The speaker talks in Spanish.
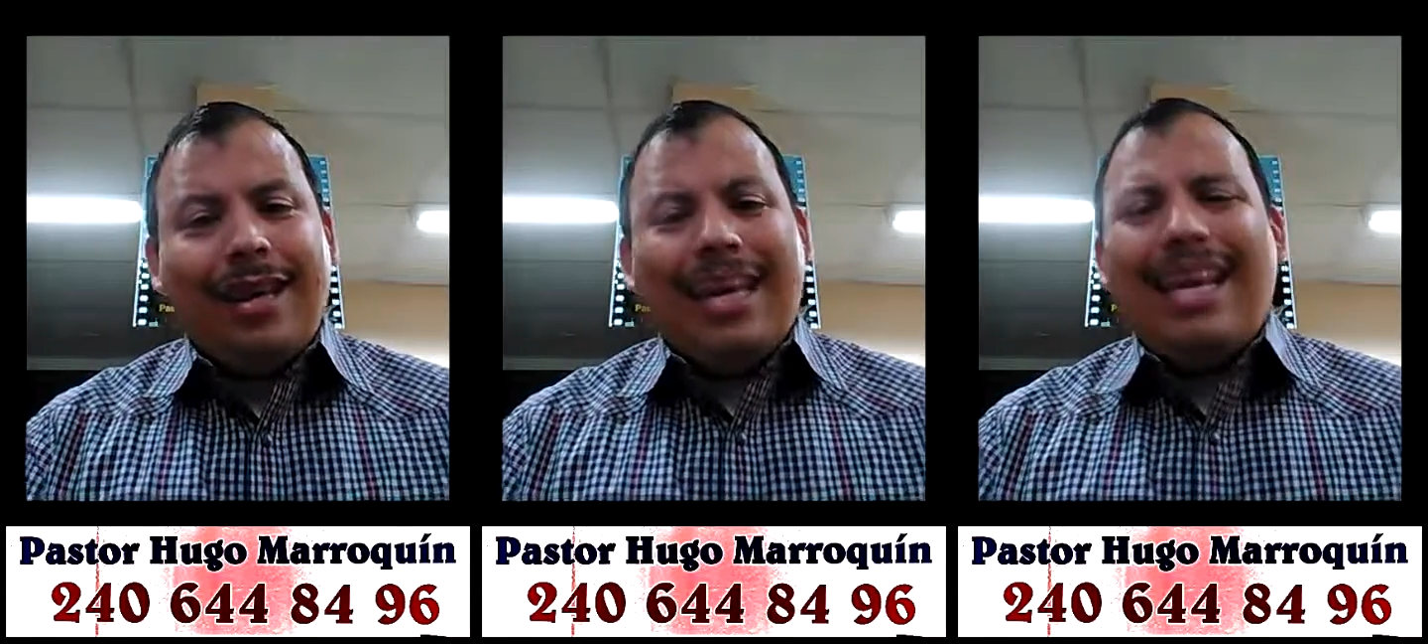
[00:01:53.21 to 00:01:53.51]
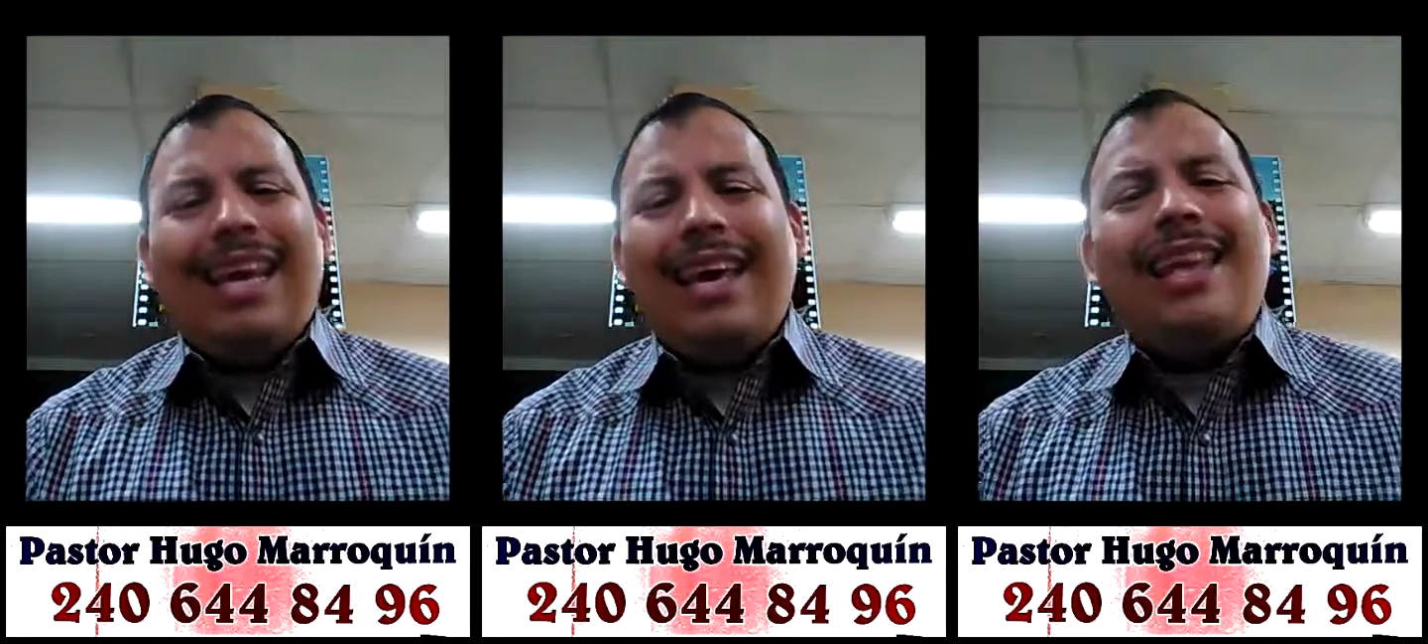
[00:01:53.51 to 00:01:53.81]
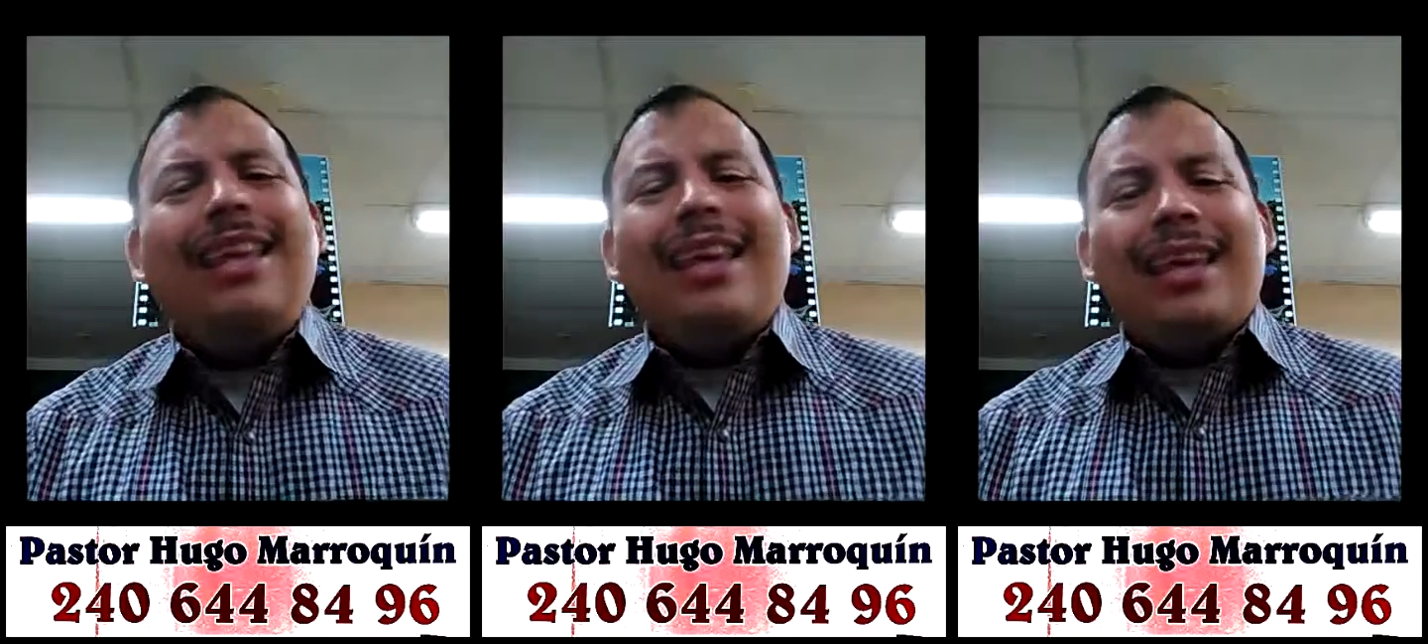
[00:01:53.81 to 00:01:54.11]

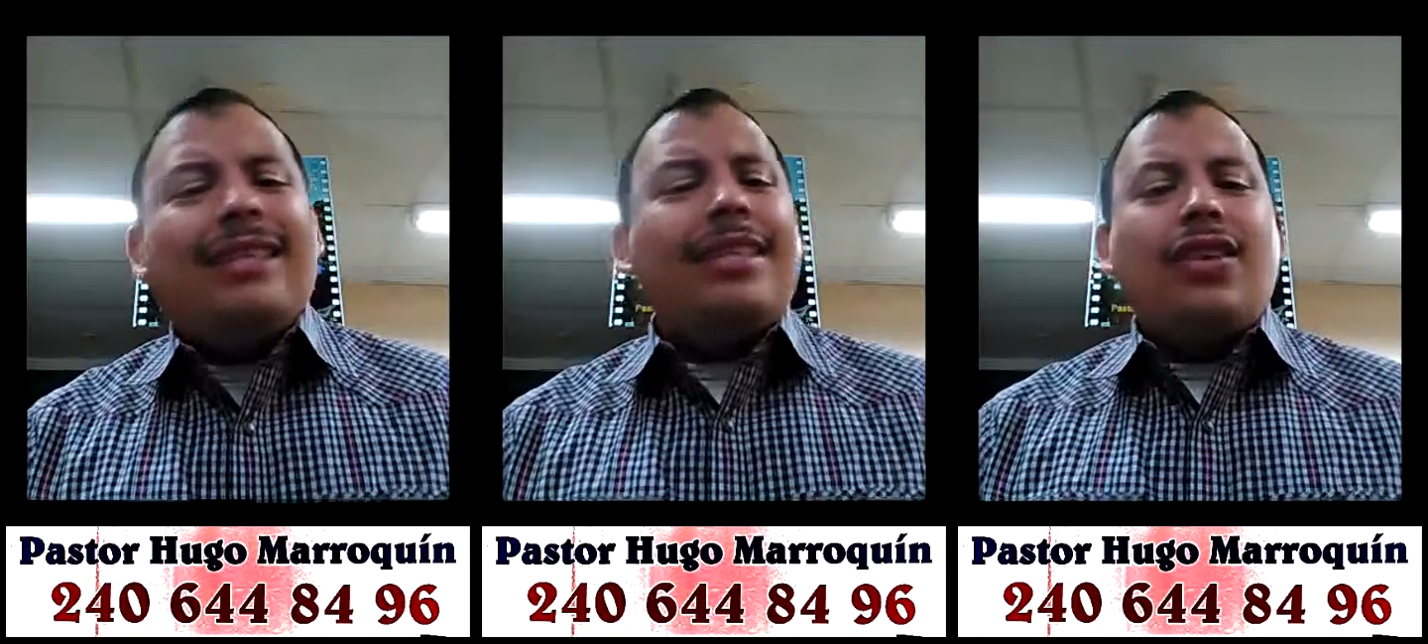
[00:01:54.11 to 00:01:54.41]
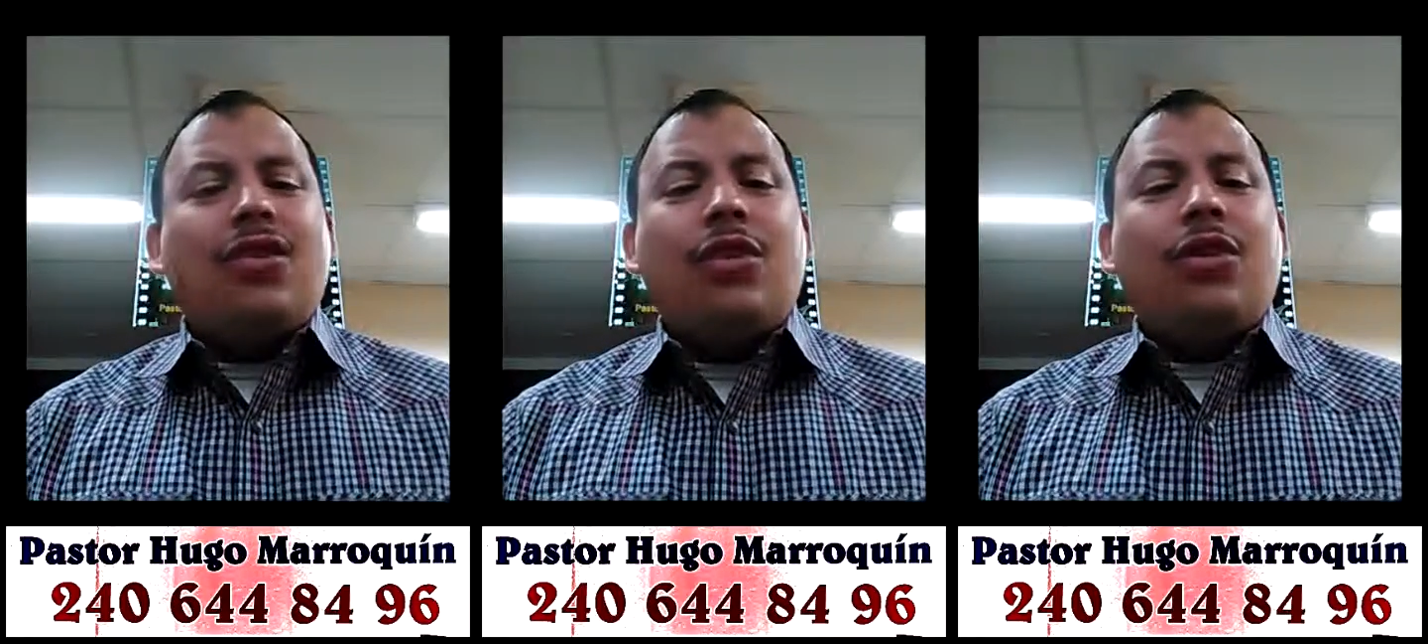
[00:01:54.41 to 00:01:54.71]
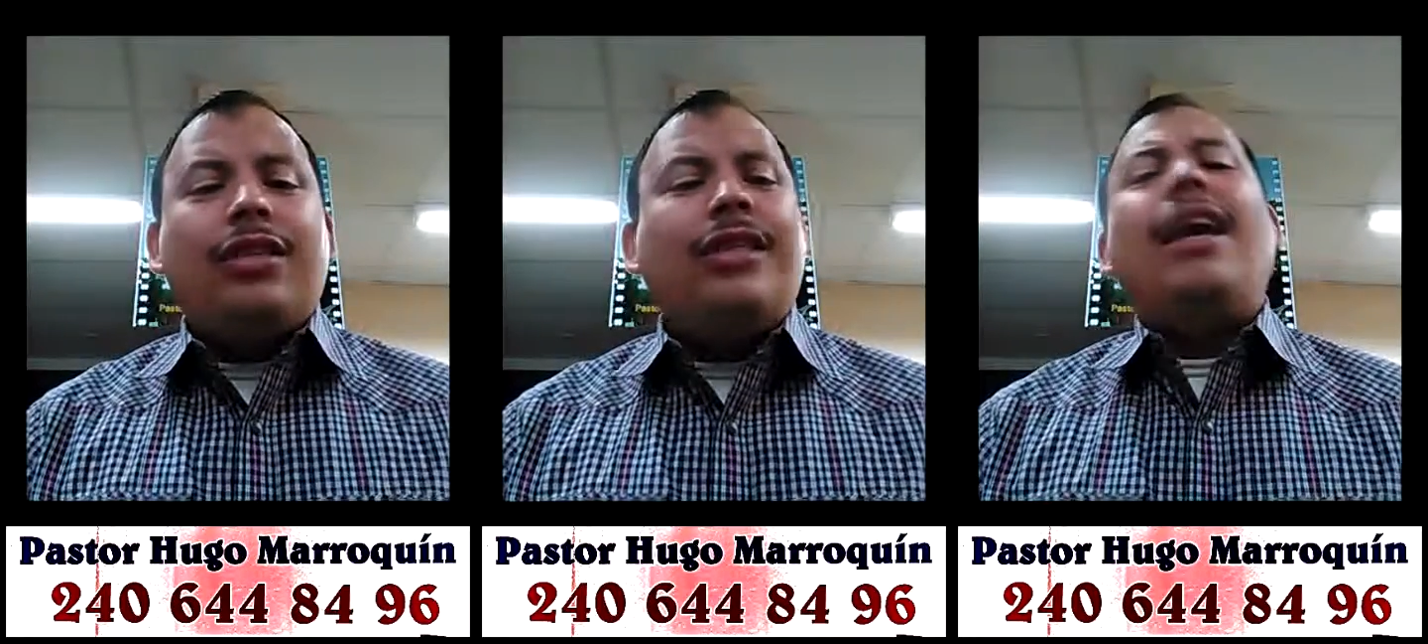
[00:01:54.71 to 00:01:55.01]
creer en el
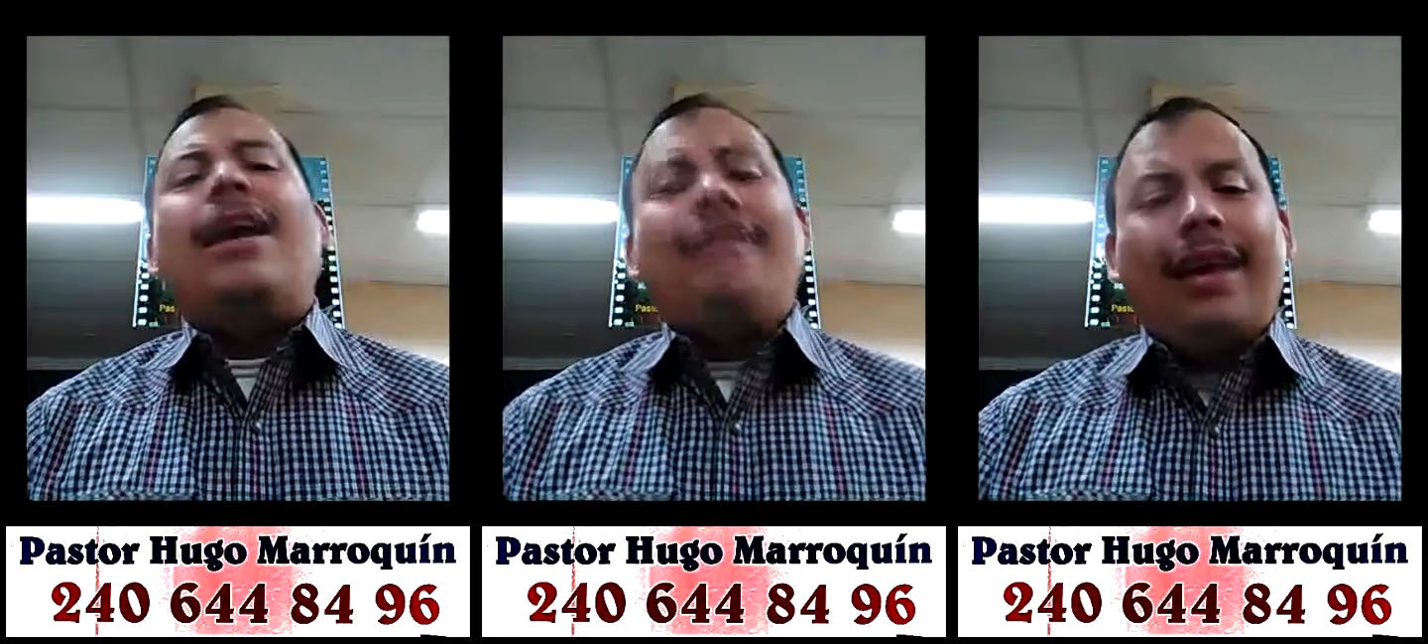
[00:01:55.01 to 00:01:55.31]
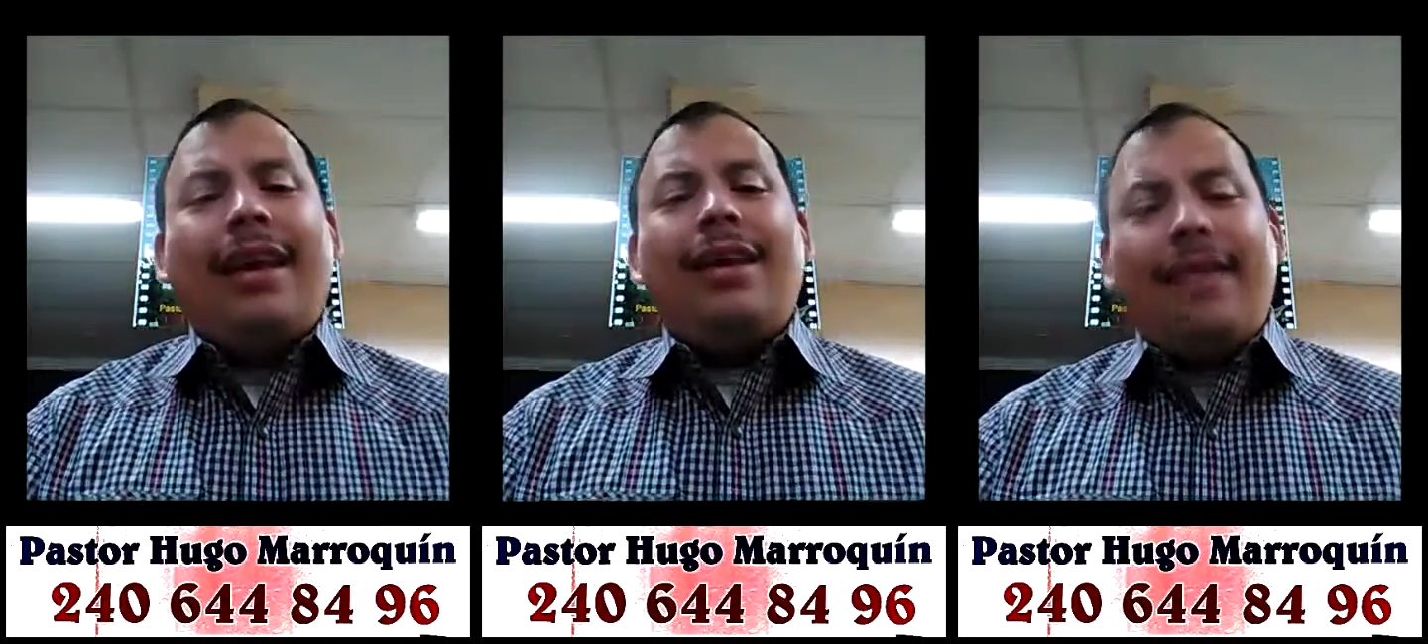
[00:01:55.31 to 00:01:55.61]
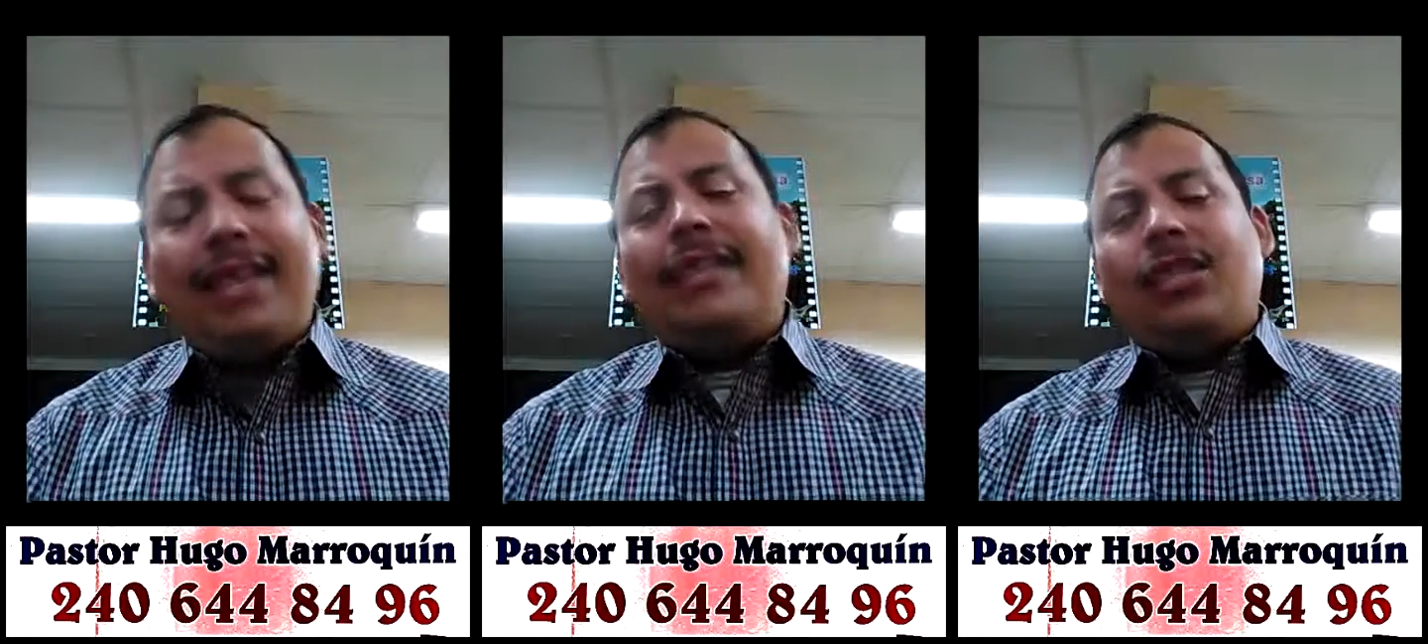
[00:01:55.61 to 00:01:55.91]
Señor sin haberle
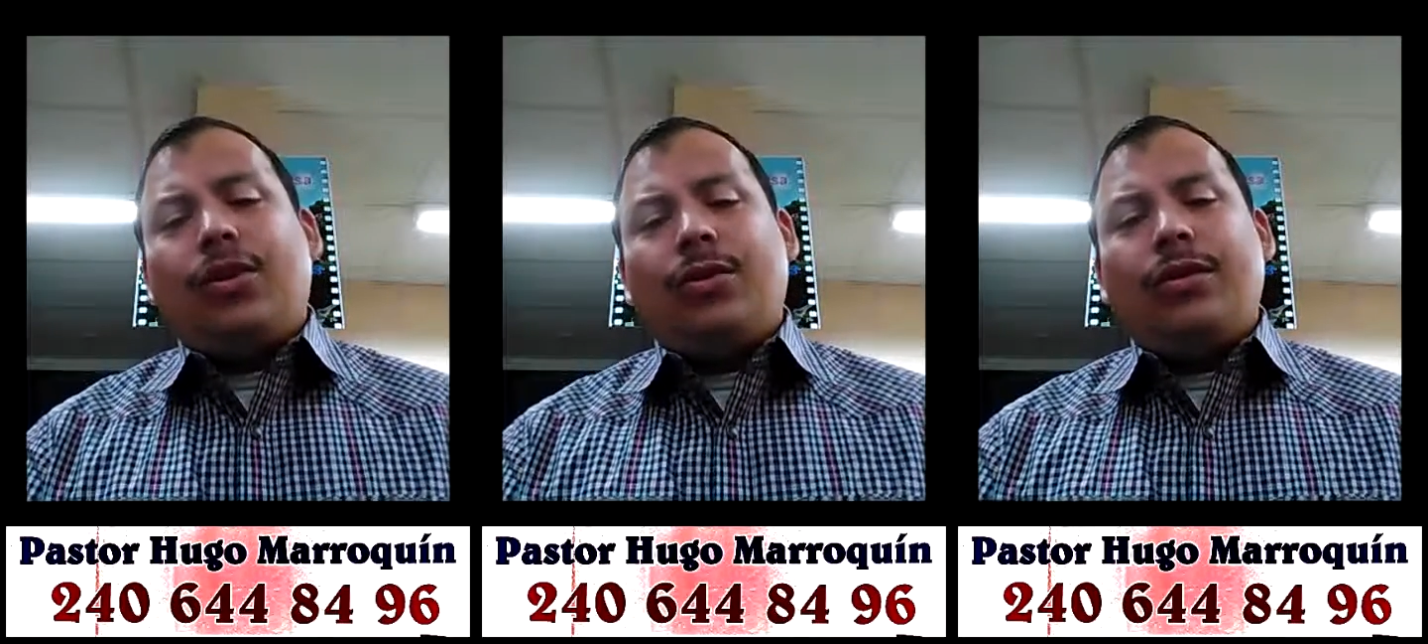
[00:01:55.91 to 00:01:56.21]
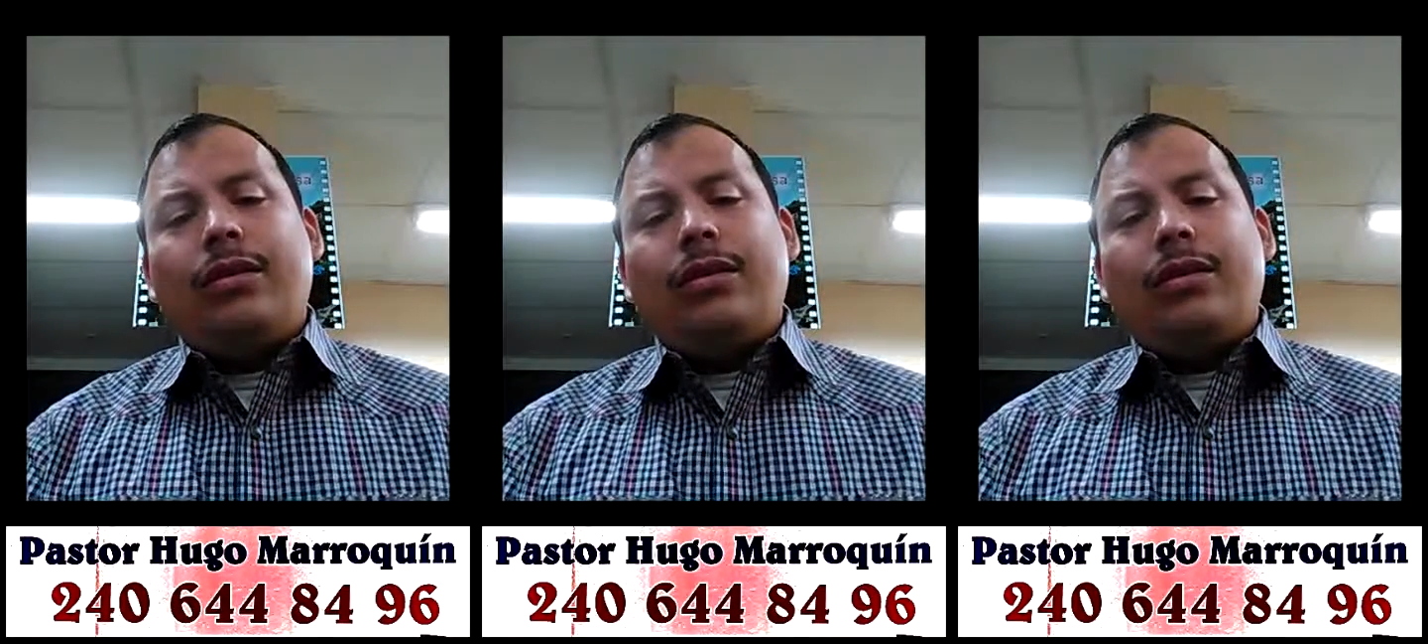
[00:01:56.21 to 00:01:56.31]
visto,